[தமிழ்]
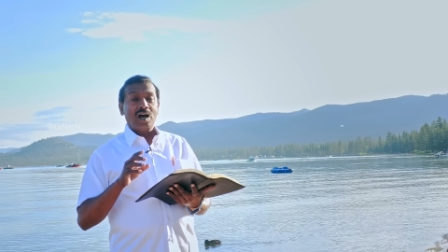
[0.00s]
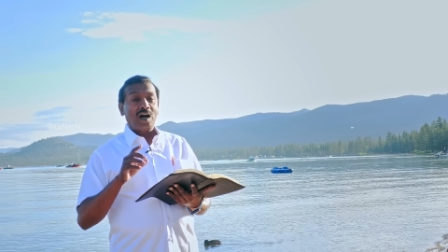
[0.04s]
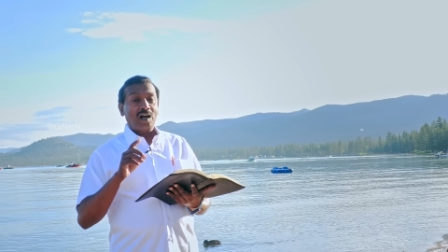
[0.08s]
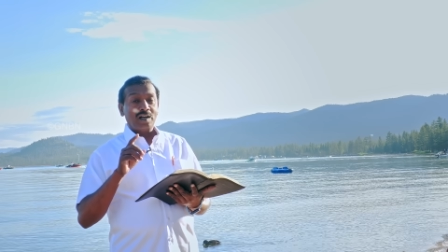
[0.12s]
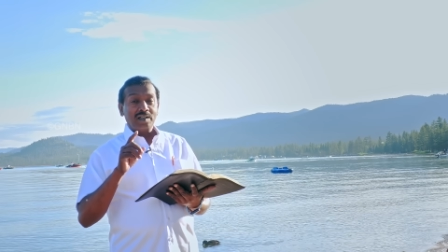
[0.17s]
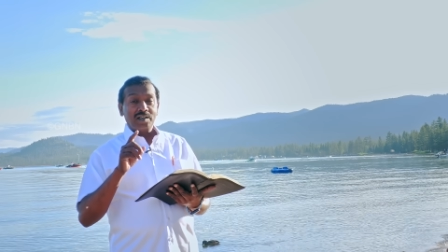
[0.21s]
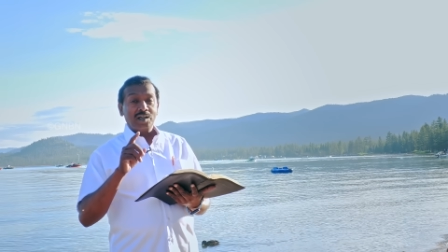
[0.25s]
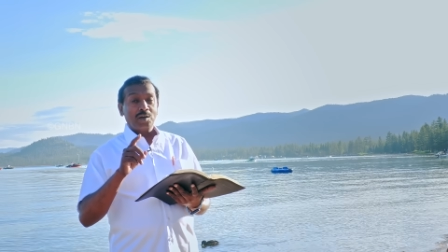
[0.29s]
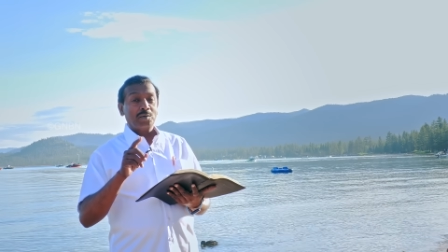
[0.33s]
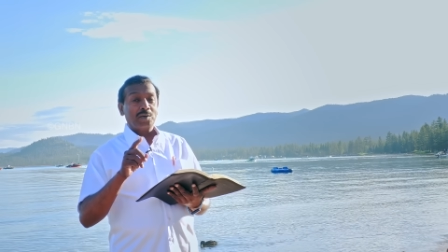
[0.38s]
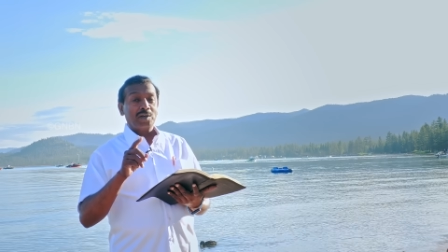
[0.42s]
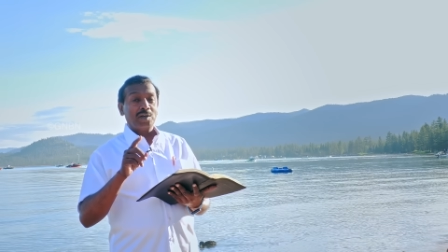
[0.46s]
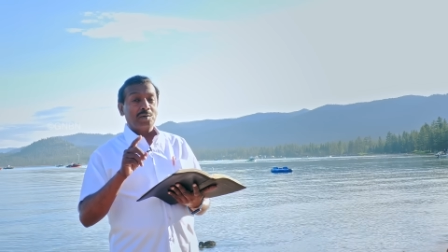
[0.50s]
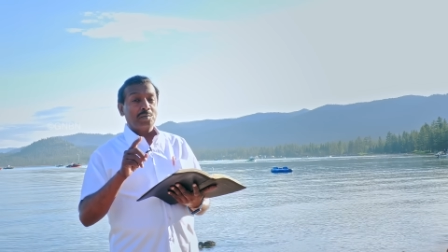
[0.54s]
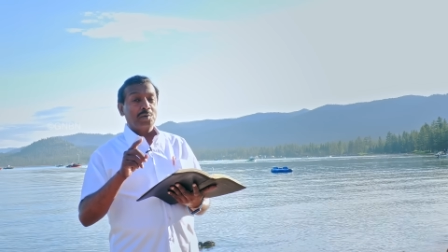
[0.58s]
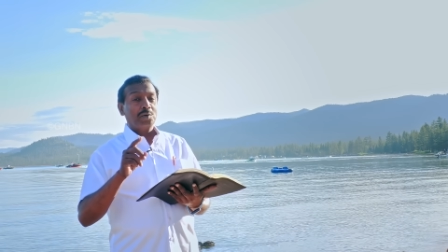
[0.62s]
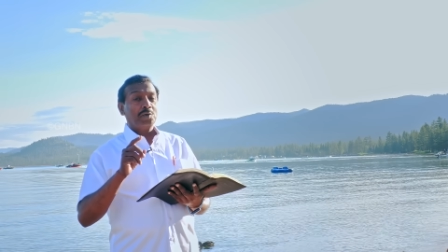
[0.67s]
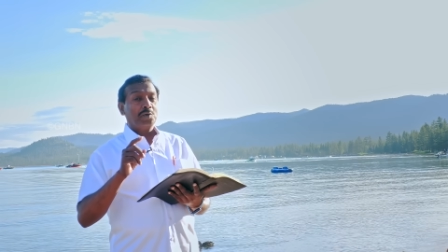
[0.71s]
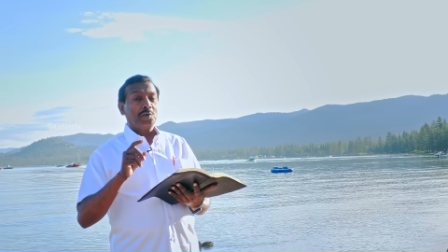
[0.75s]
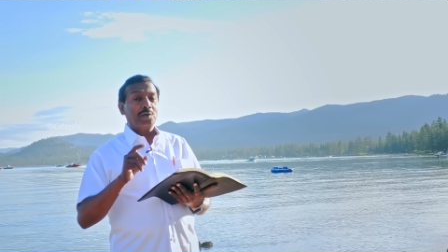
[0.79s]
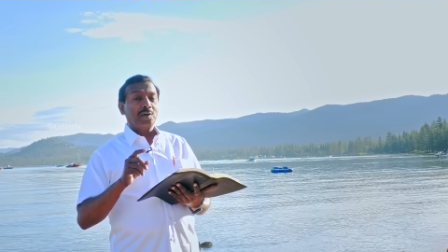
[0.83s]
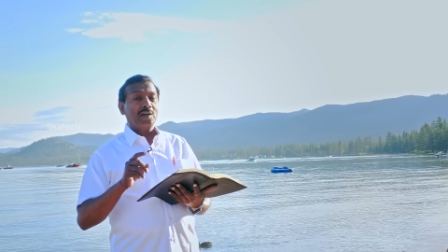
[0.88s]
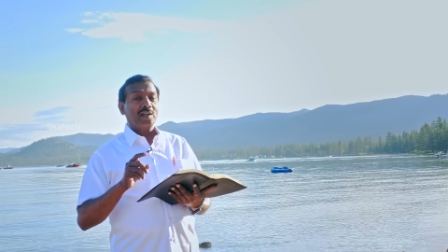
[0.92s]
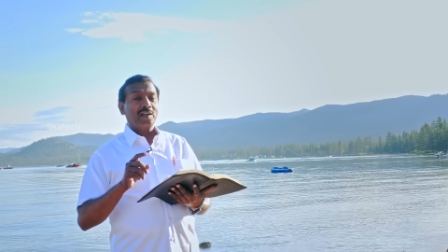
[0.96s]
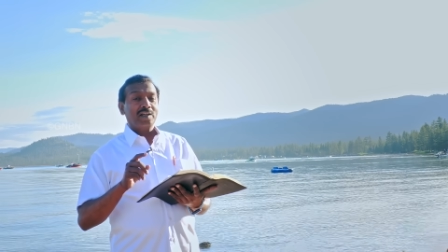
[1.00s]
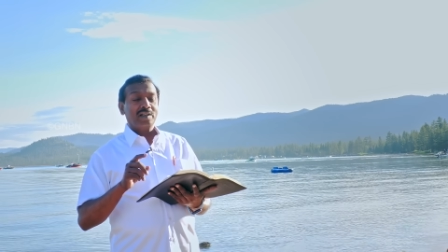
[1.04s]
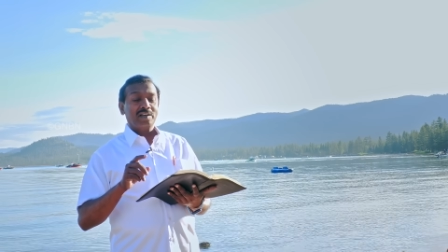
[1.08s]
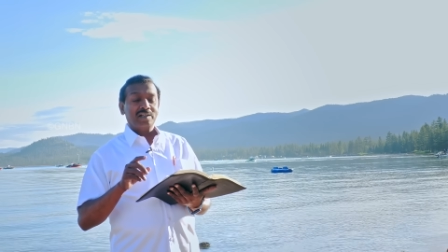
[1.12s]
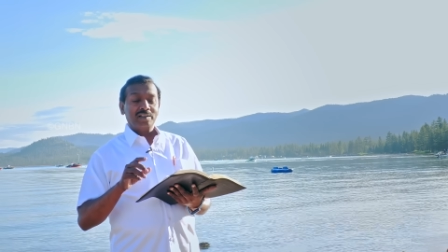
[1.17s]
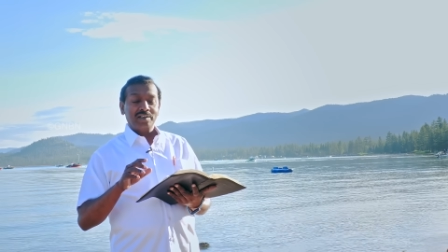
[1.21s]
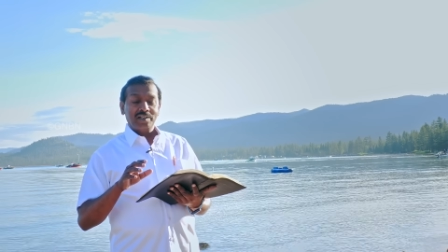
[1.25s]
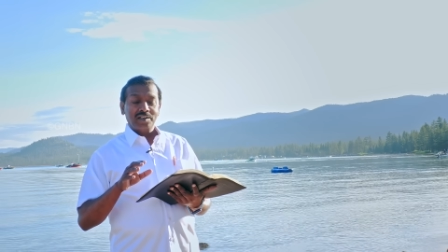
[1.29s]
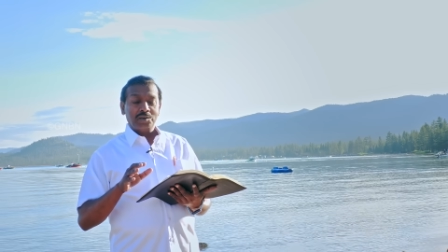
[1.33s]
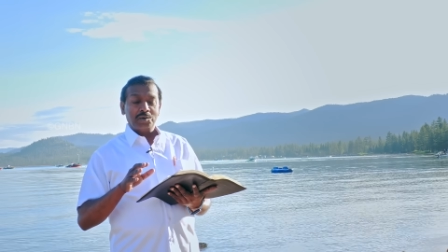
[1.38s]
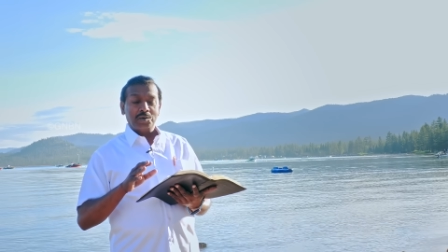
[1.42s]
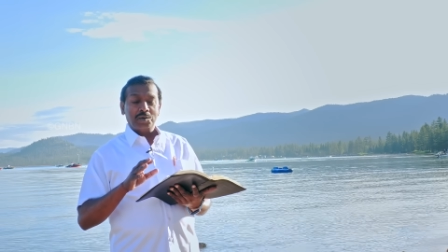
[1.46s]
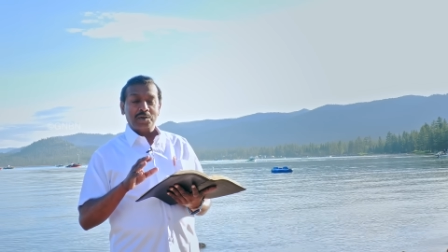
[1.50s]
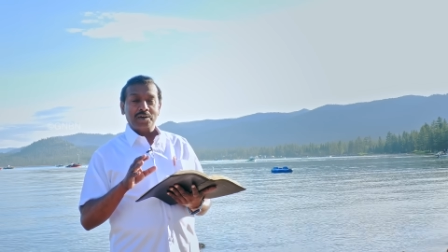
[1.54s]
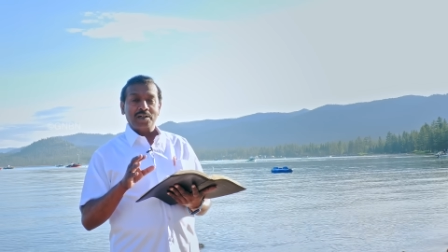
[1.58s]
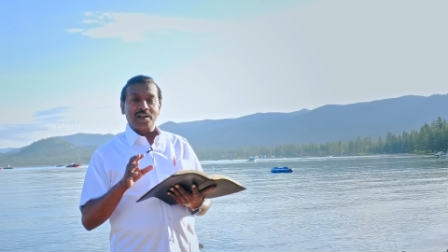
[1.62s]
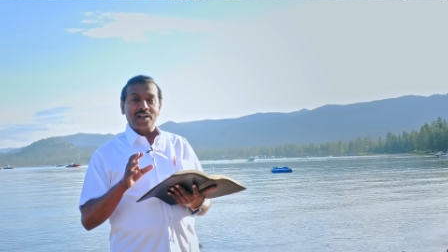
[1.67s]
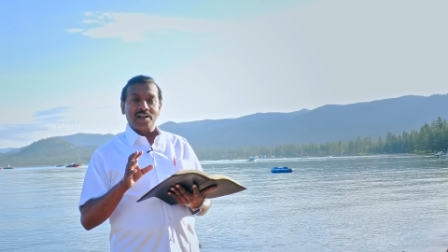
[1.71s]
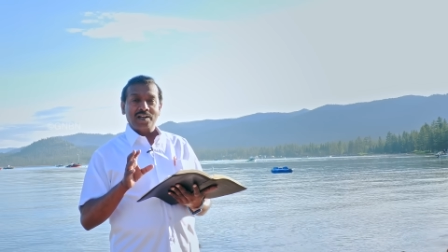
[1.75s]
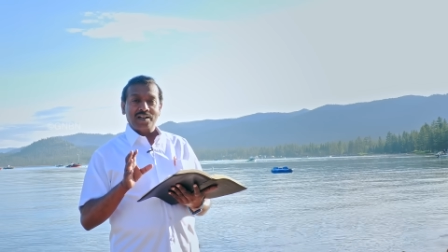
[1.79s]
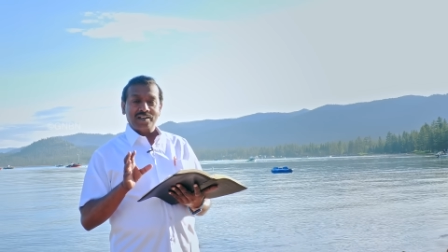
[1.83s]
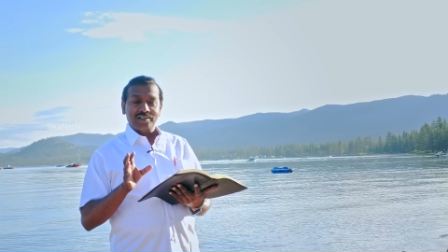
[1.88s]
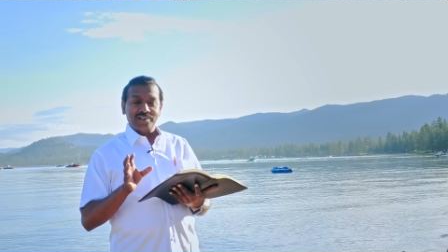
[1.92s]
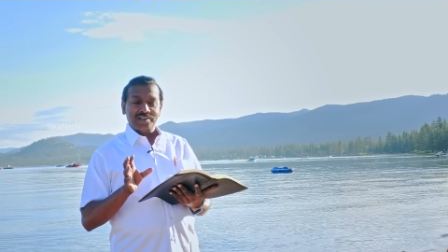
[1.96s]
ஆண்டவர் நம்ம கூட இருந்து
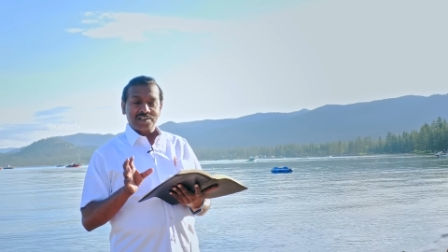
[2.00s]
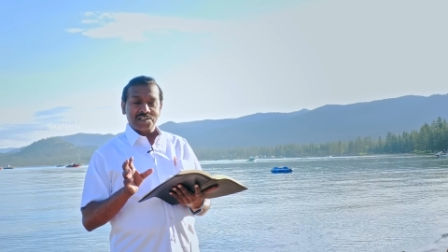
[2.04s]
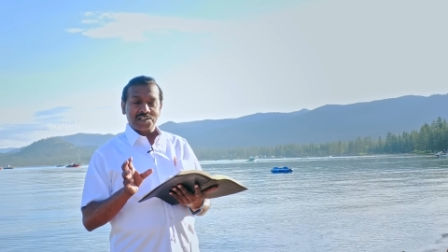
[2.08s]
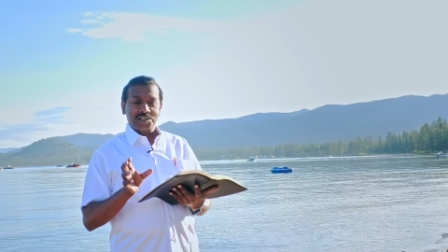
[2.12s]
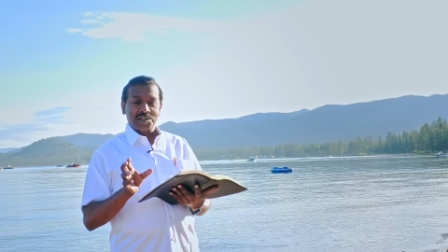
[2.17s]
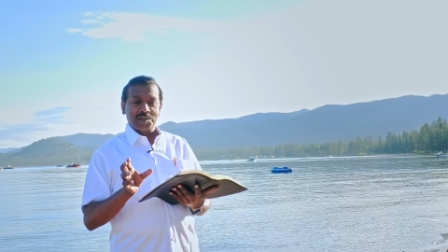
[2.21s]
கோணலானதை